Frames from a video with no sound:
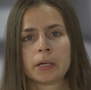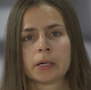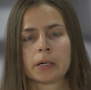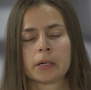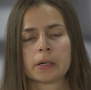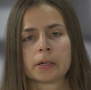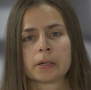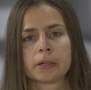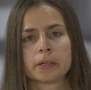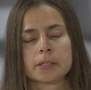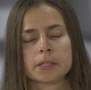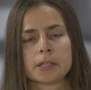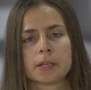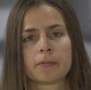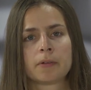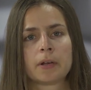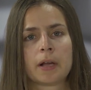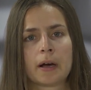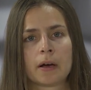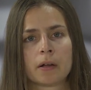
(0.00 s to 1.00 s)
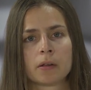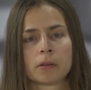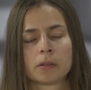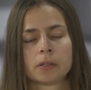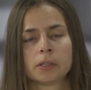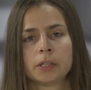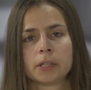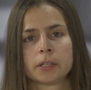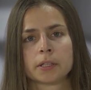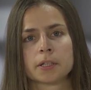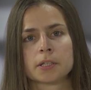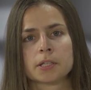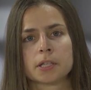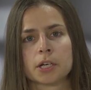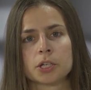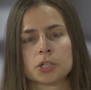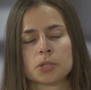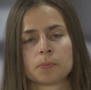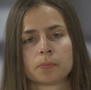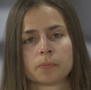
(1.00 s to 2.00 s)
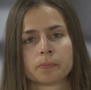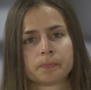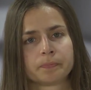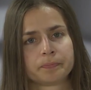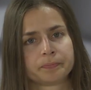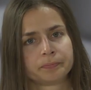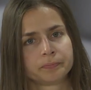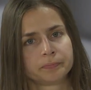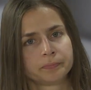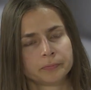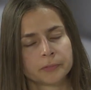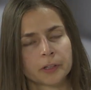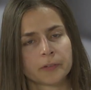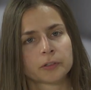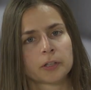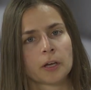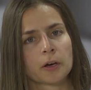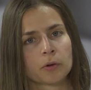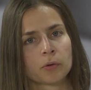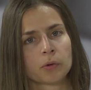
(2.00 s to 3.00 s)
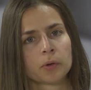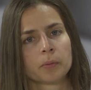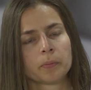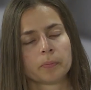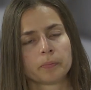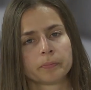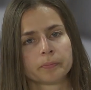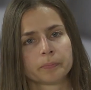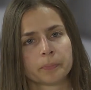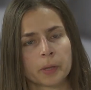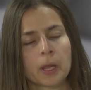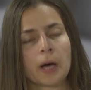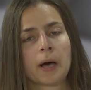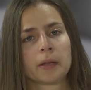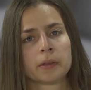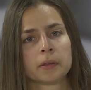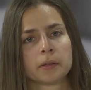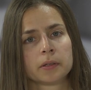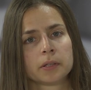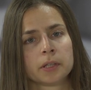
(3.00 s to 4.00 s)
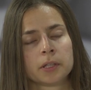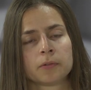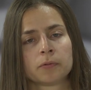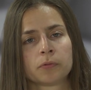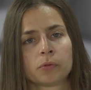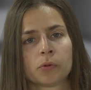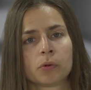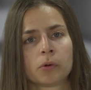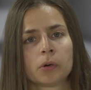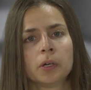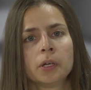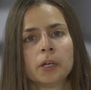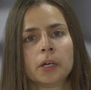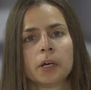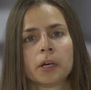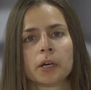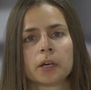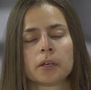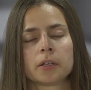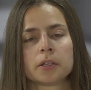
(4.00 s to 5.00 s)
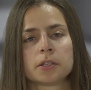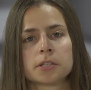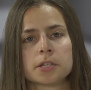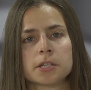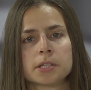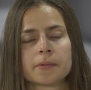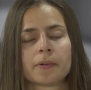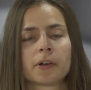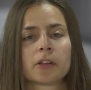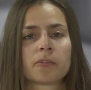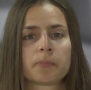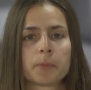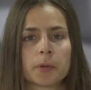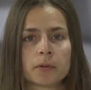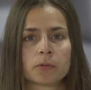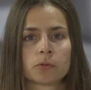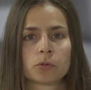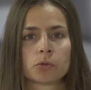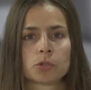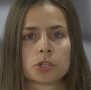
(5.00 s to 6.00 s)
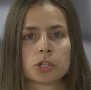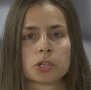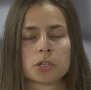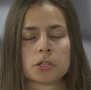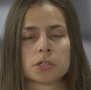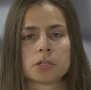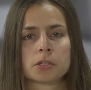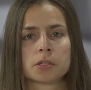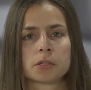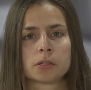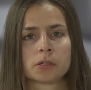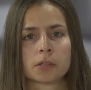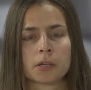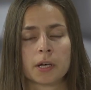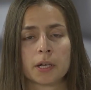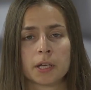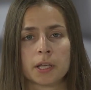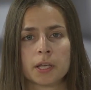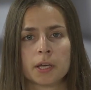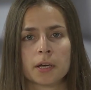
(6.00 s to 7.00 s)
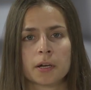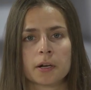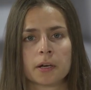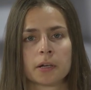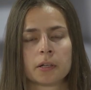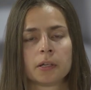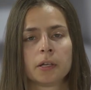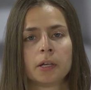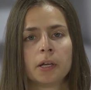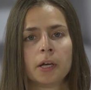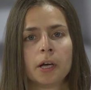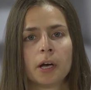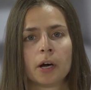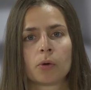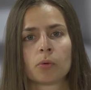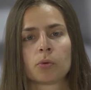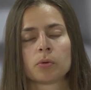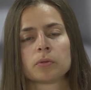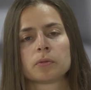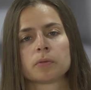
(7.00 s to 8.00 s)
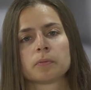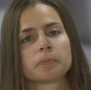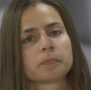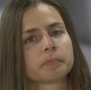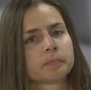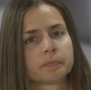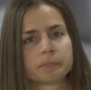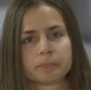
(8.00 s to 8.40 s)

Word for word: а, оставлял отставлял, так скажем, на второй план. Его интересовала в первую очередь карьера. Он